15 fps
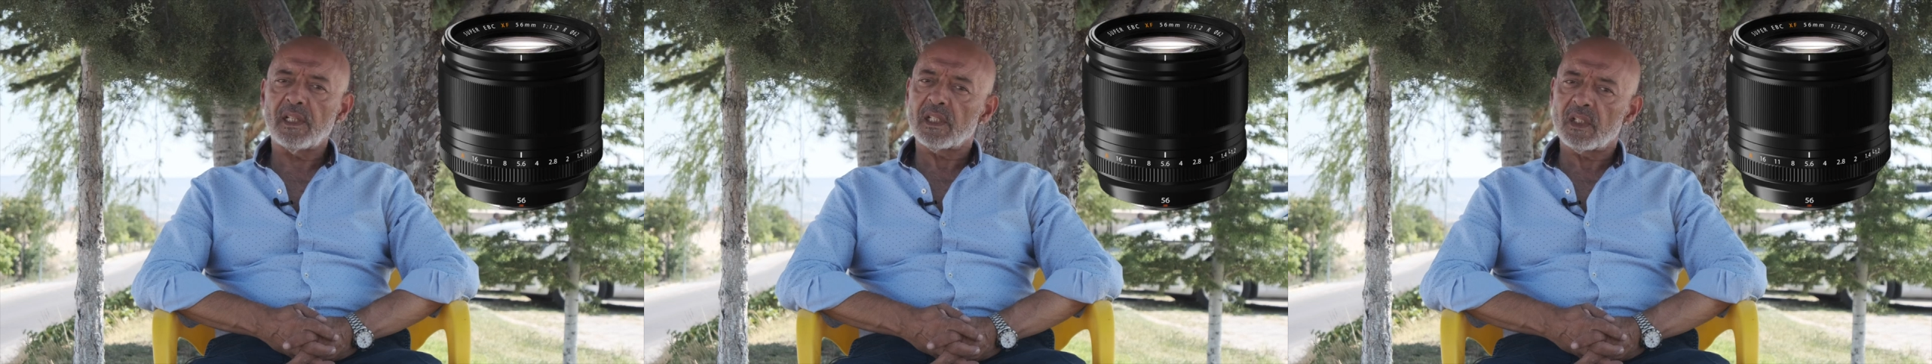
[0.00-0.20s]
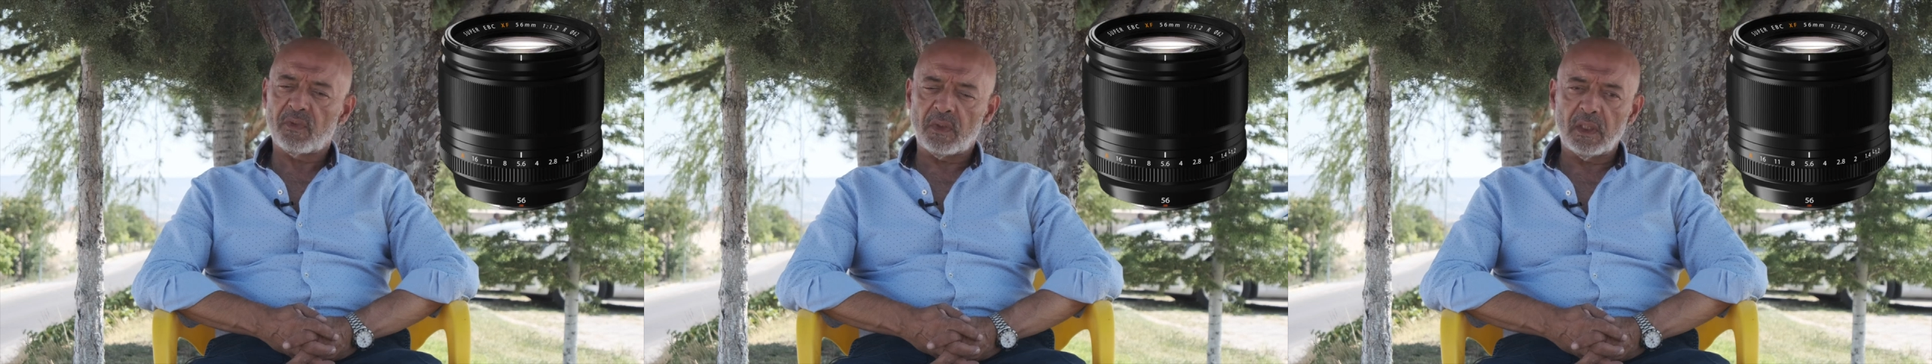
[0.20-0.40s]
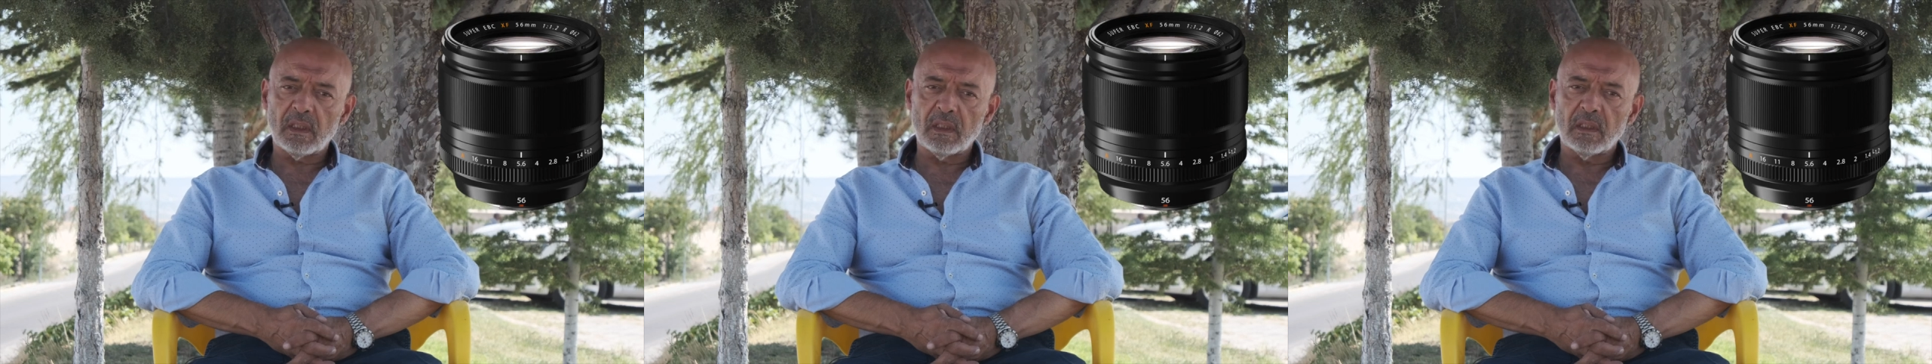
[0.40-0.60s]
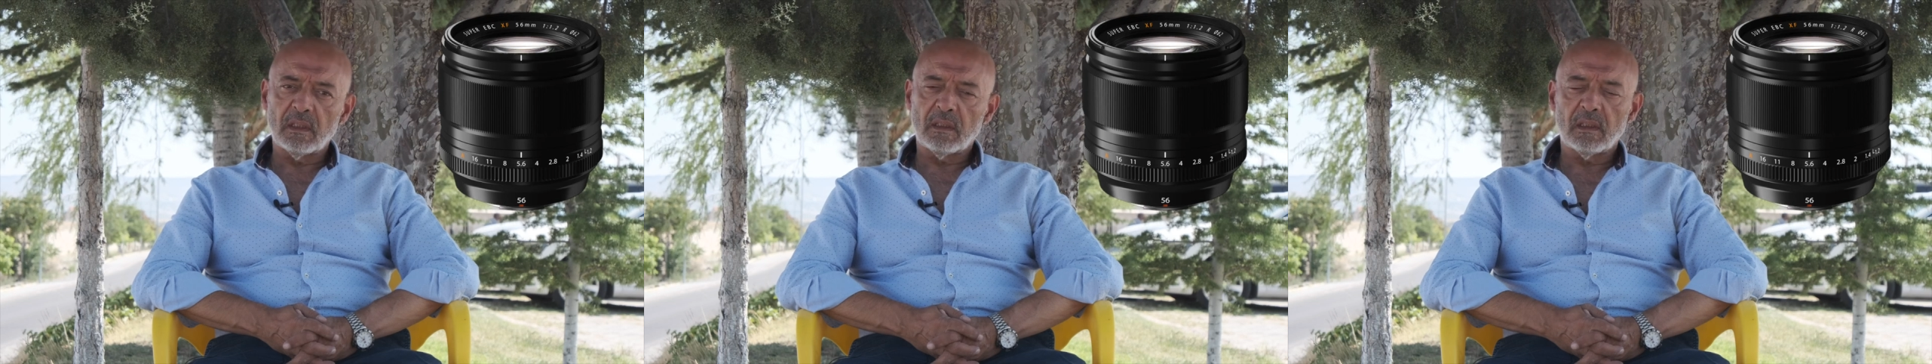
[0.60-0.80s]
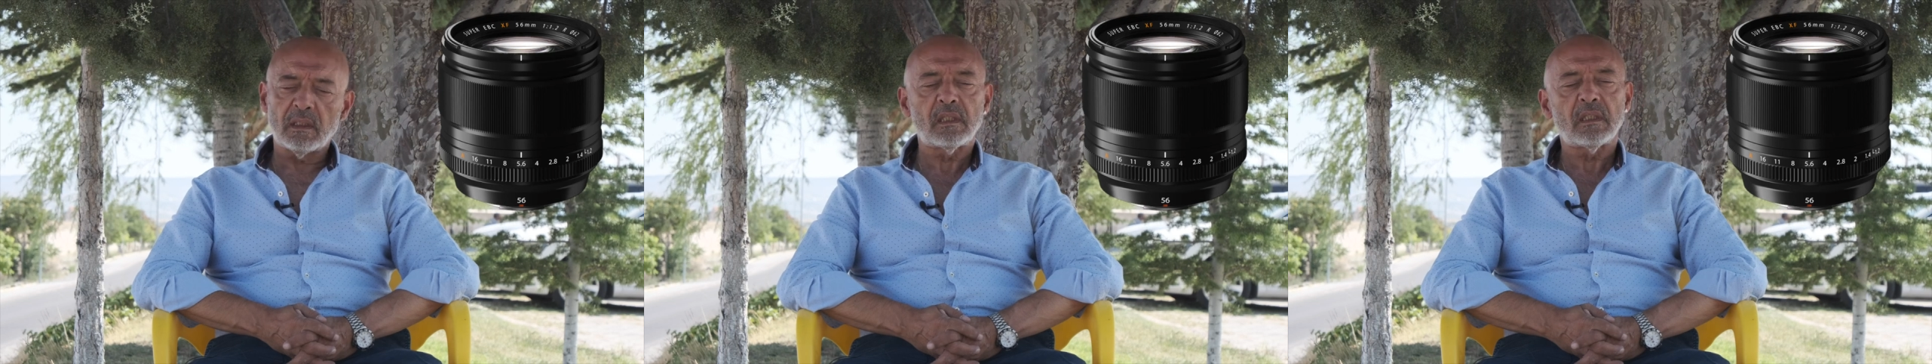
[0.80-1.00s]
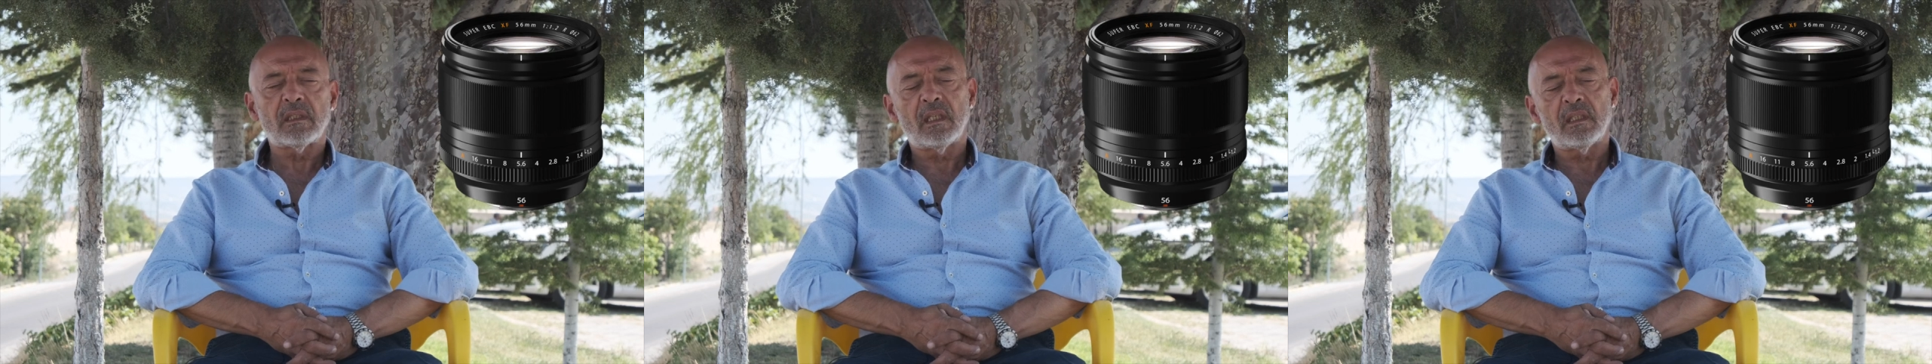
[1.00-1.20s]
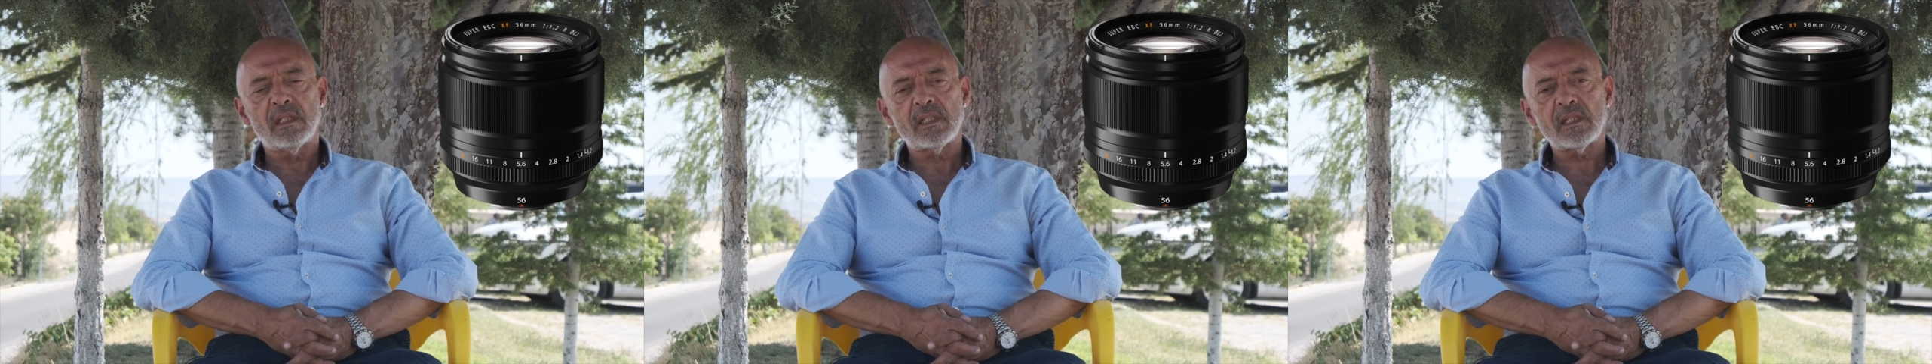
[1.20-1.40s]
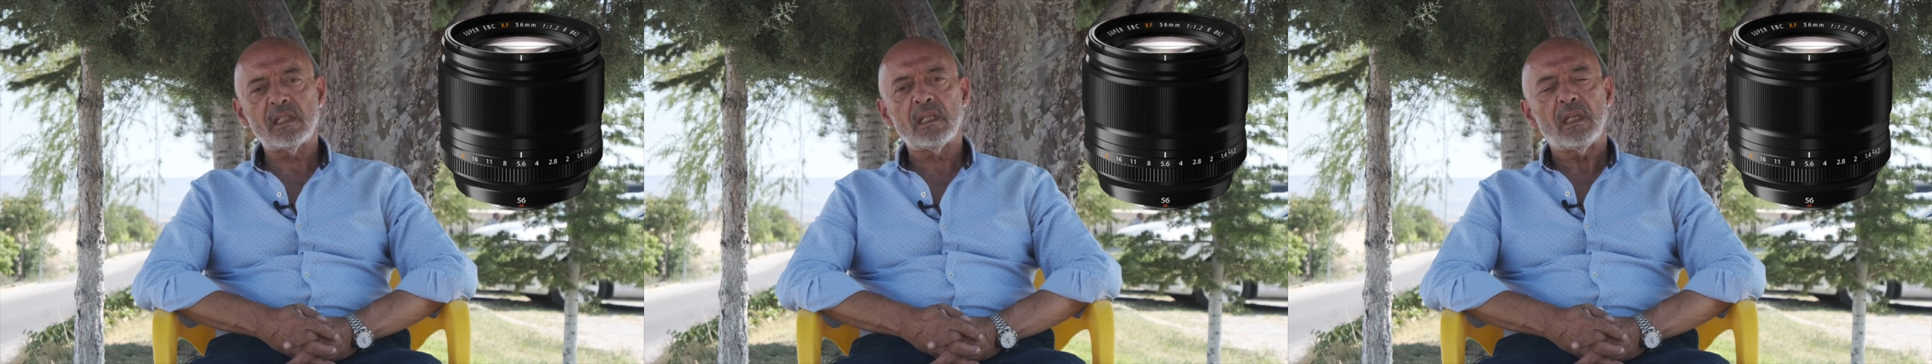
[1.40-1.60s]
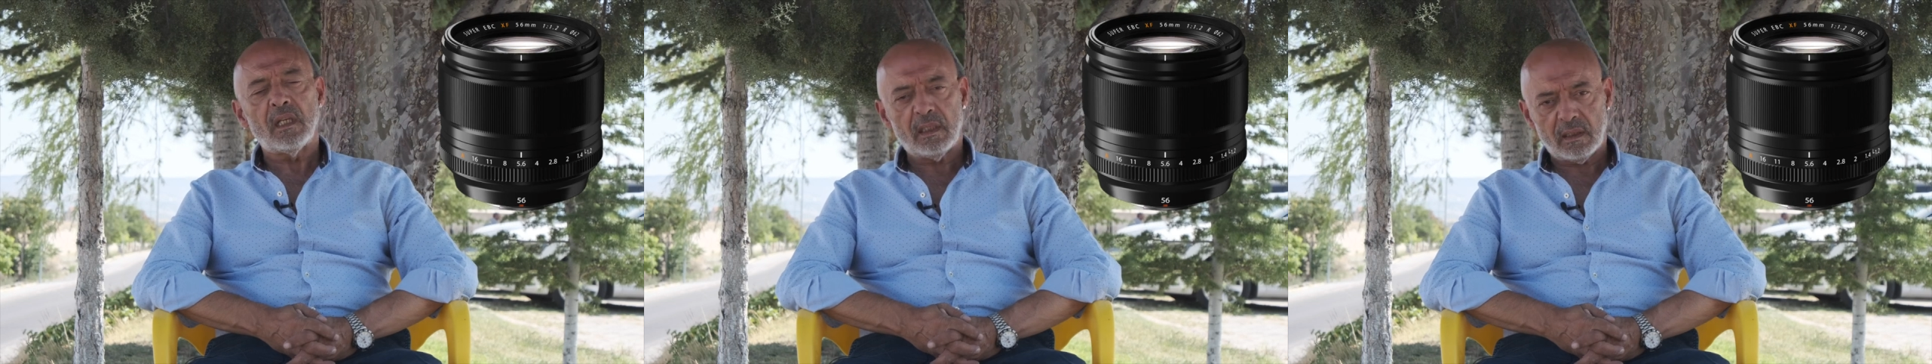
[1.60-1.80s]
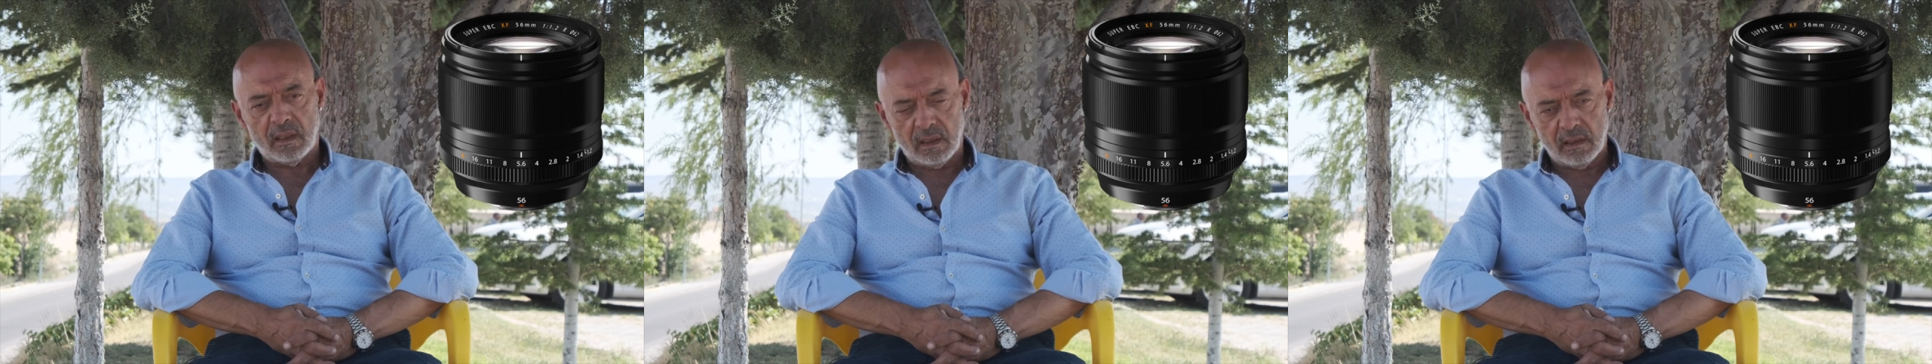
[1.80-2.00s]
asferik, iki tanesi de ED.